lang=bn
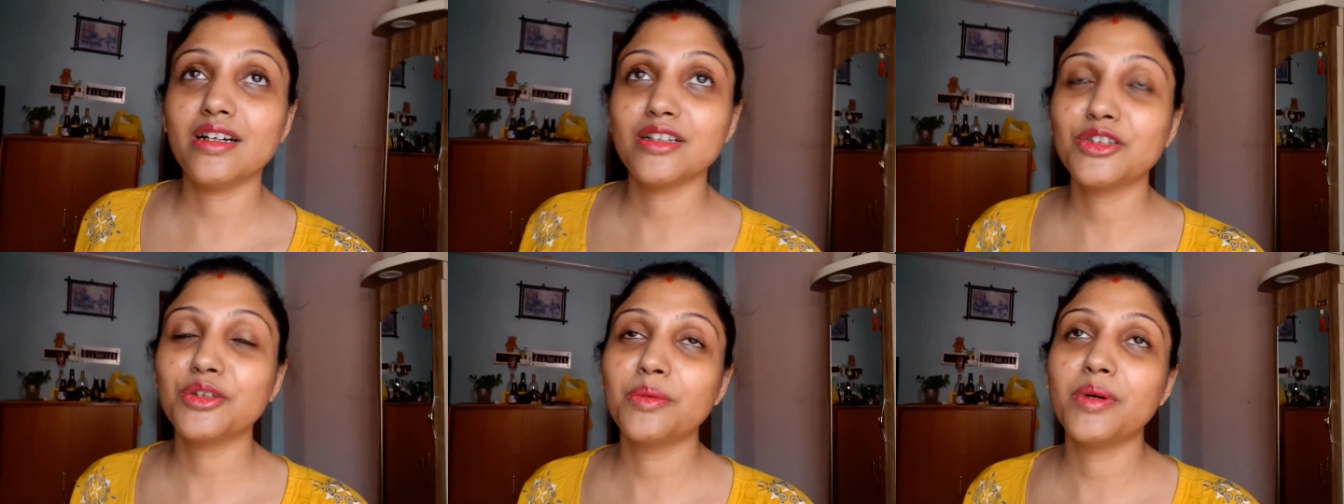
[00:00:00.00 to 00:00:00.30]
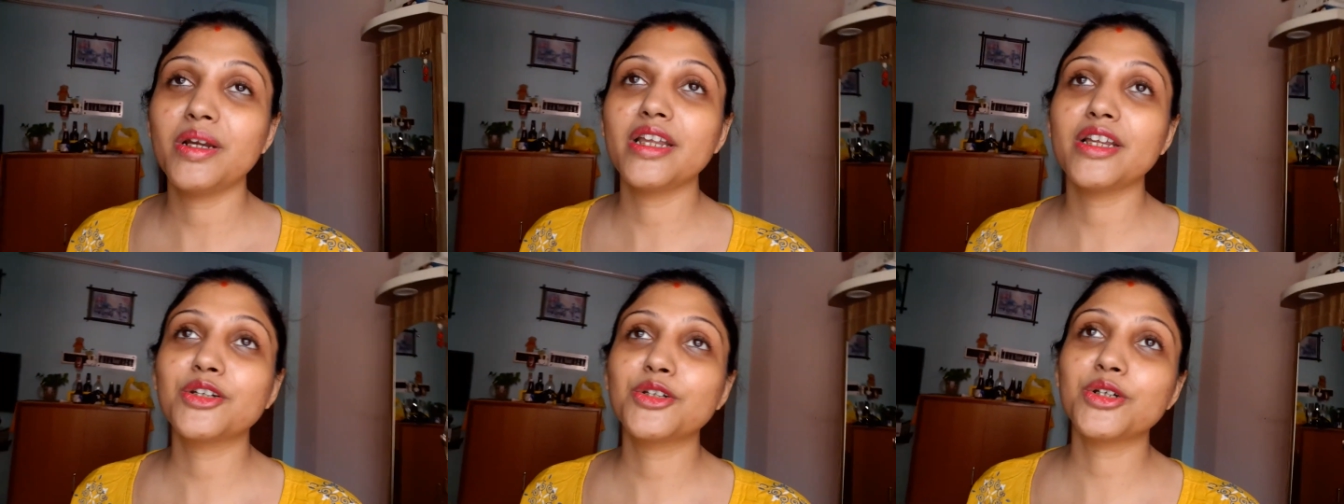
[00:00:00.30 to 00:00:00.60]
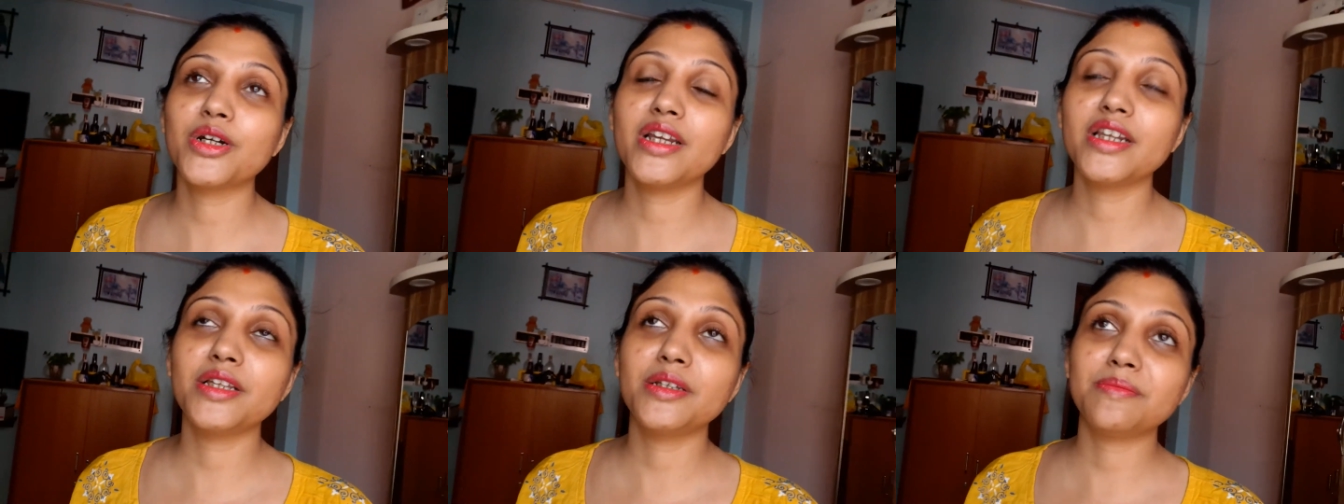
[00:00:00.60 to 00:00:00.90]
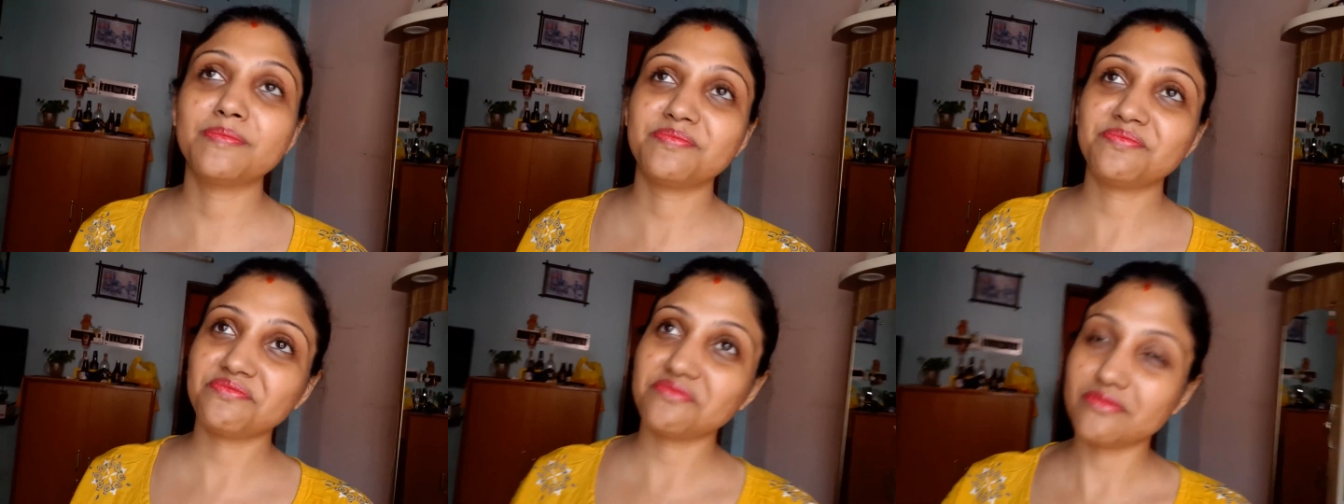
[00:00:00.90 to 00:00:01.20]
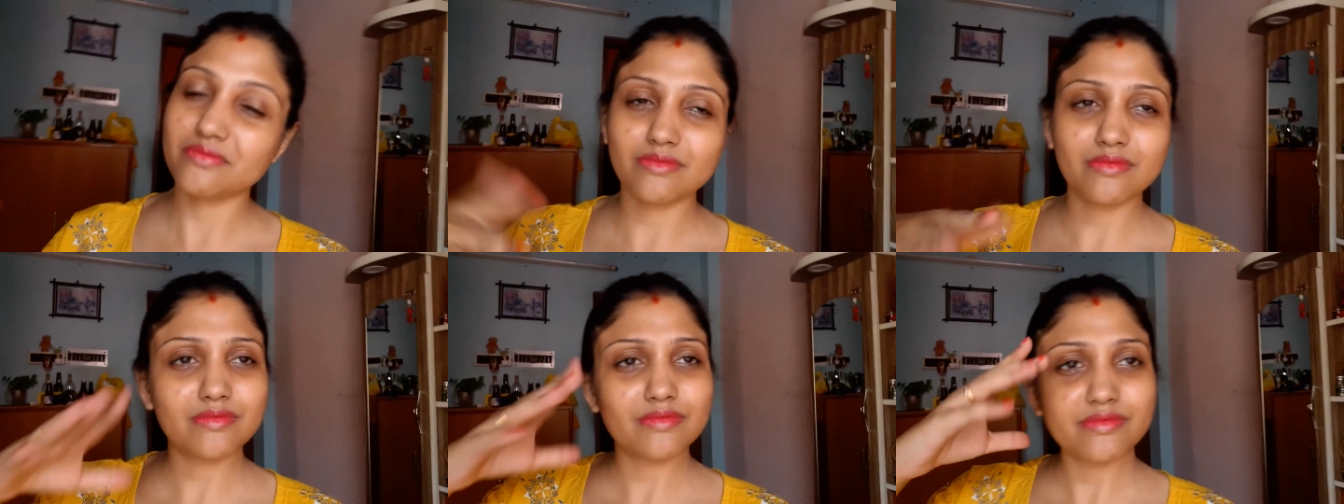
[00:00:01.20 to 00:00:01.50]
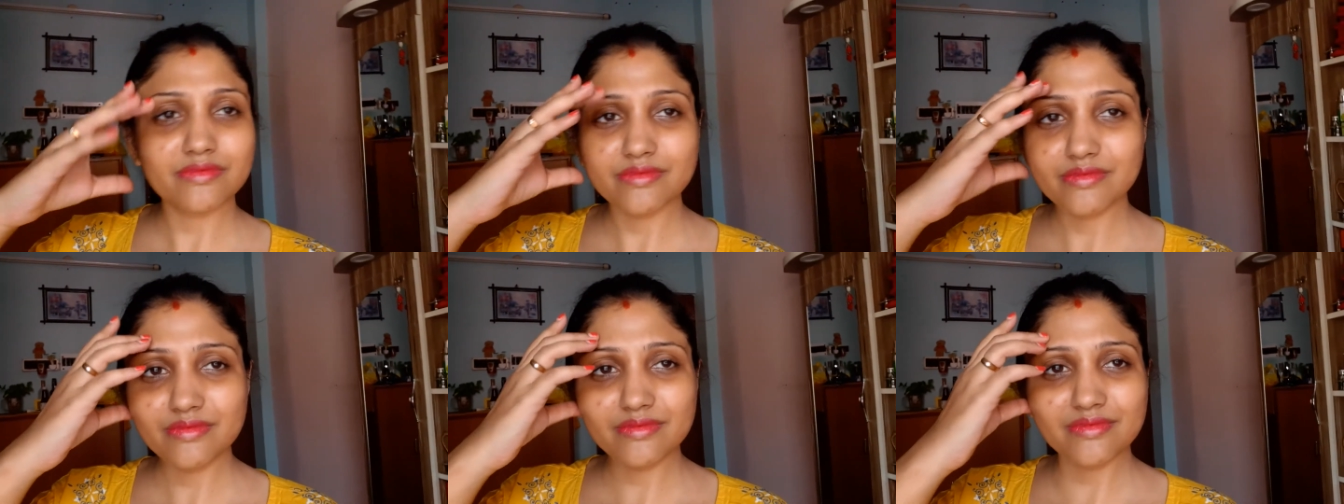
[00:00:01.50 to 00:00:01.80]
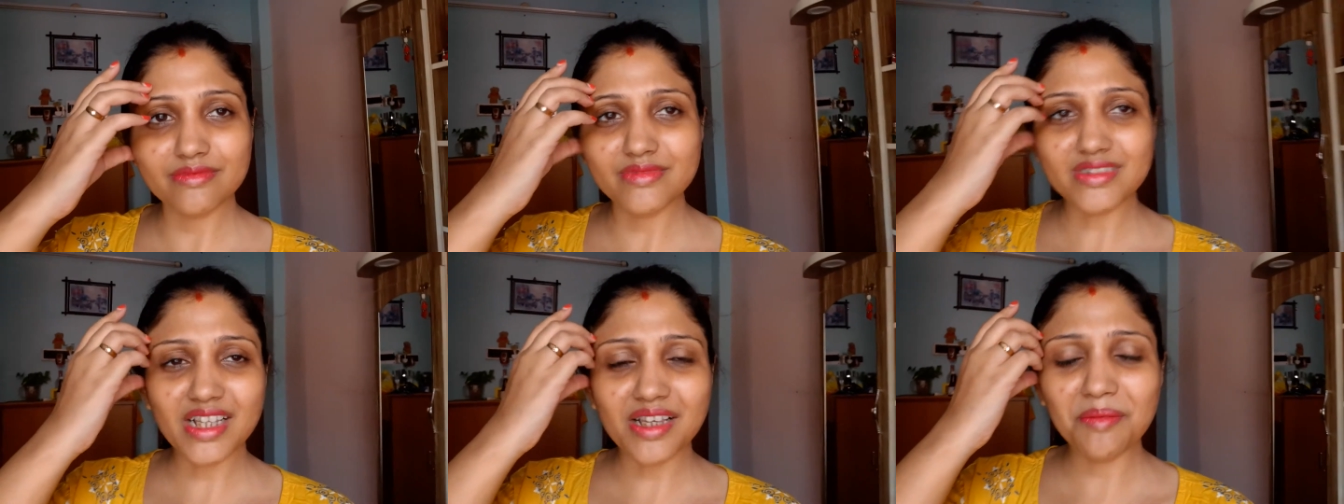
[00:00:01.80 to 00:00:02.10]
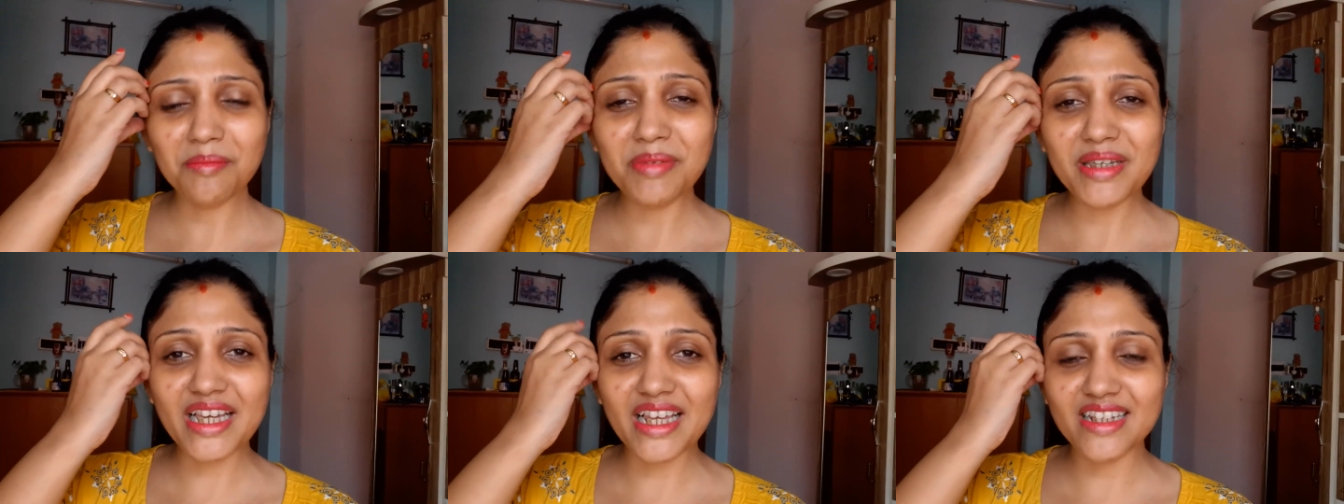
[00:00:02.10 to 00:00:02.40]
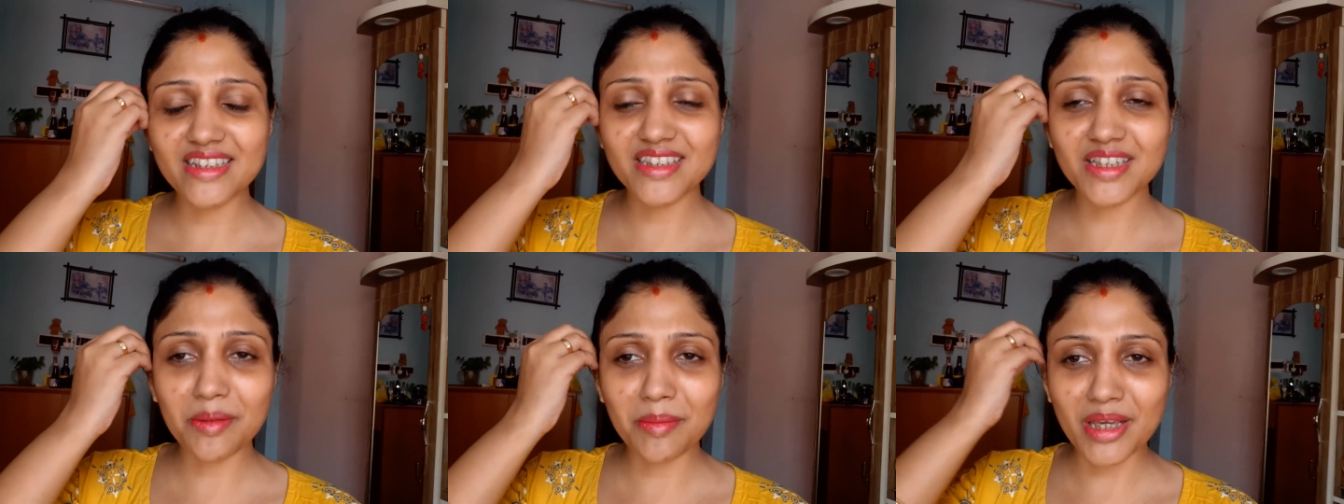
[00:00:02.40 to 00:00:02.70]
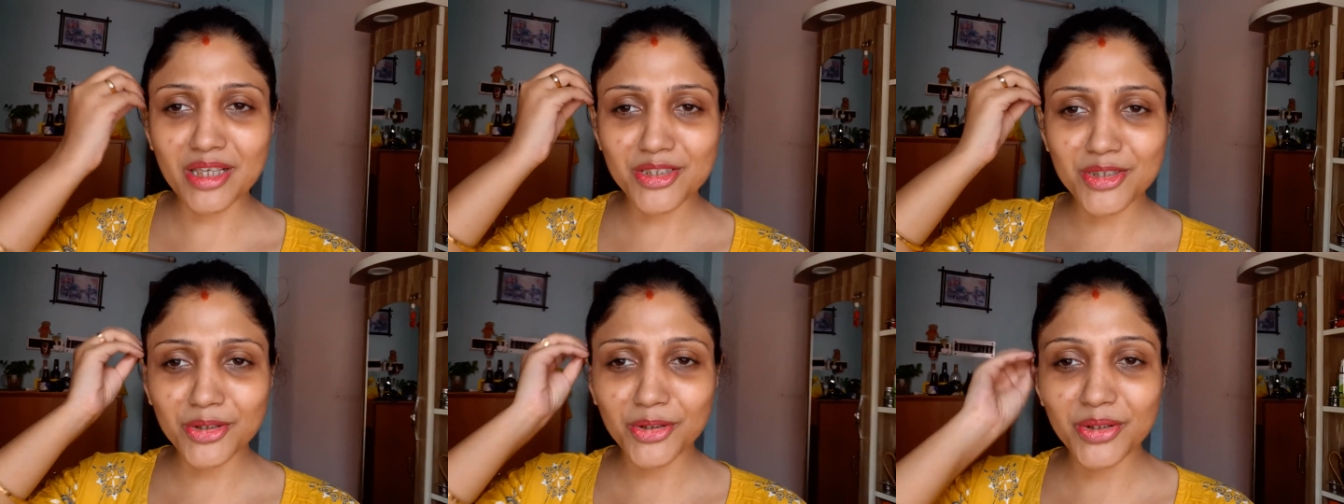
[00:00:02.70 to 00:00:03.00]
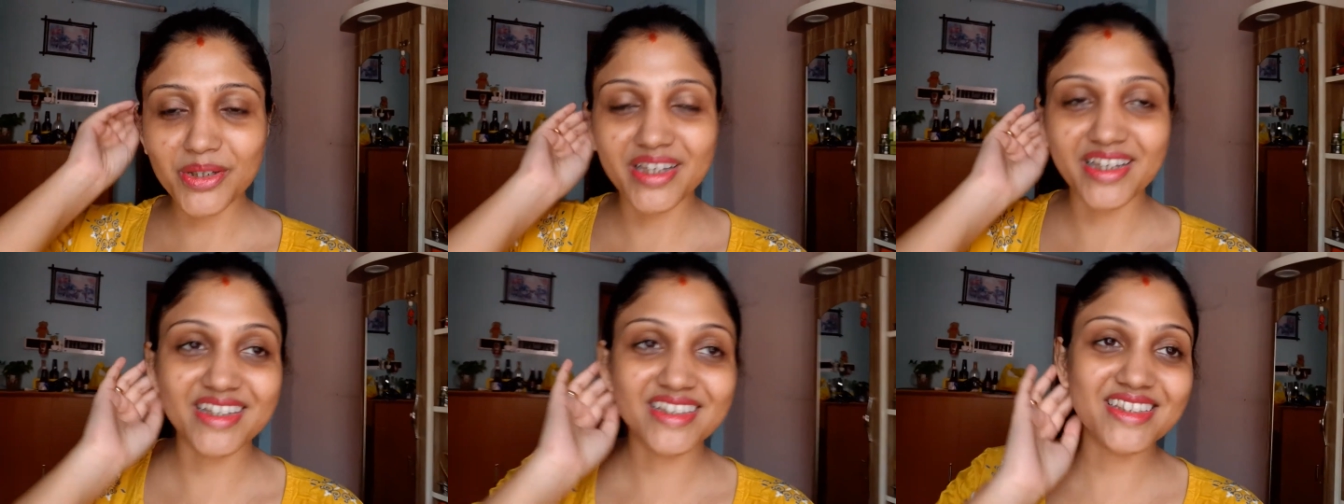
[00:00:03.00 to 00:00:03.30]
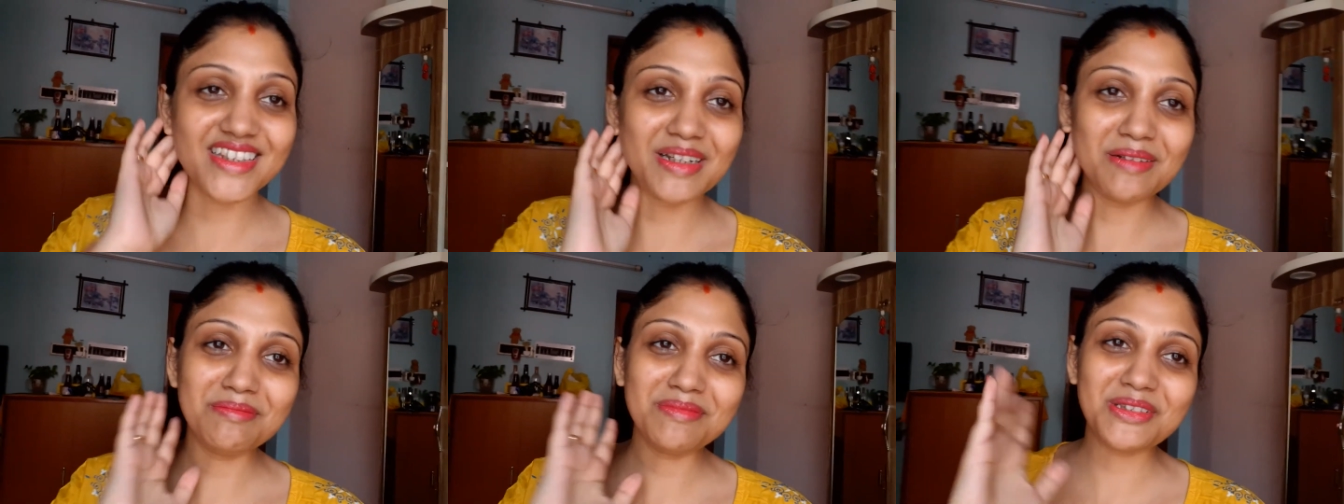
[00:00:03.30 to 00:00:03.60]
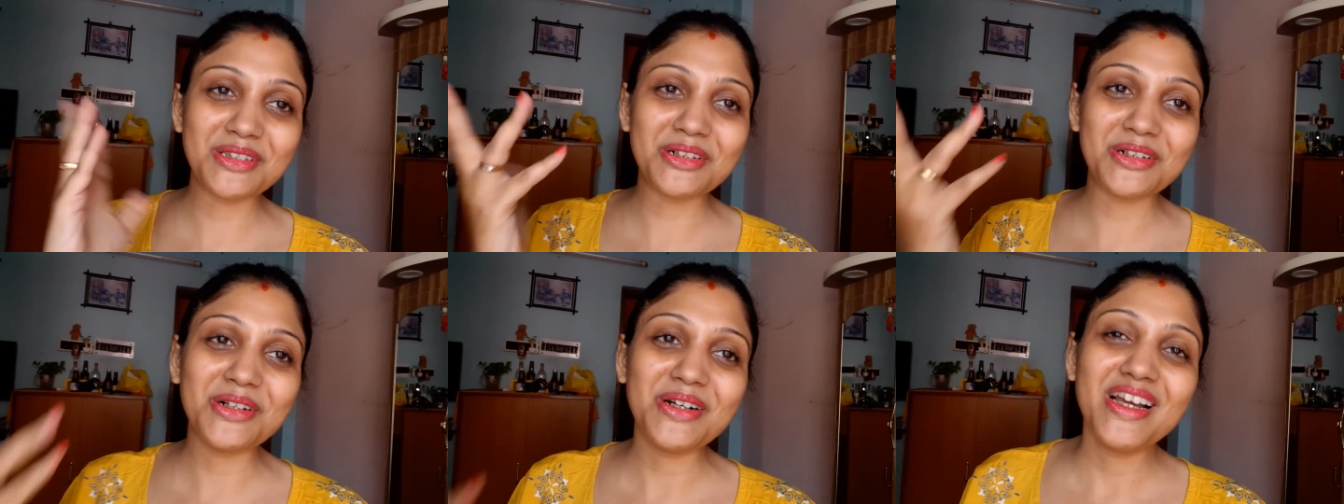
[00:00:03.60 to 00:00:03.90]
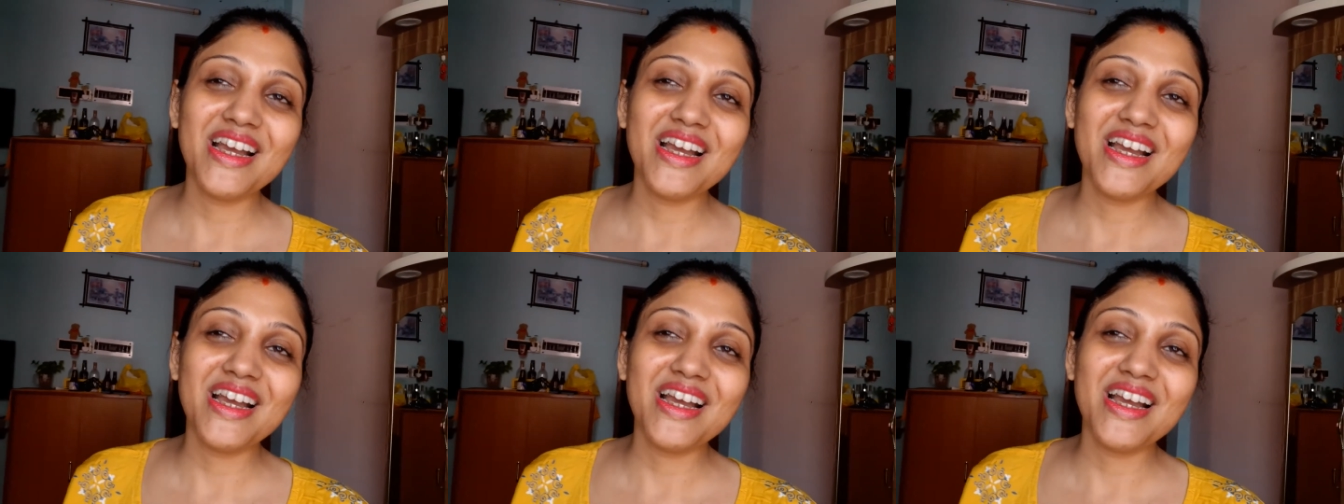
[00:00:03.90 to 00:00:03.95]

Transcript: তোমার একটুখানি বিকালের দিকে ব্যস্ত হয়ে গেছিলাম তো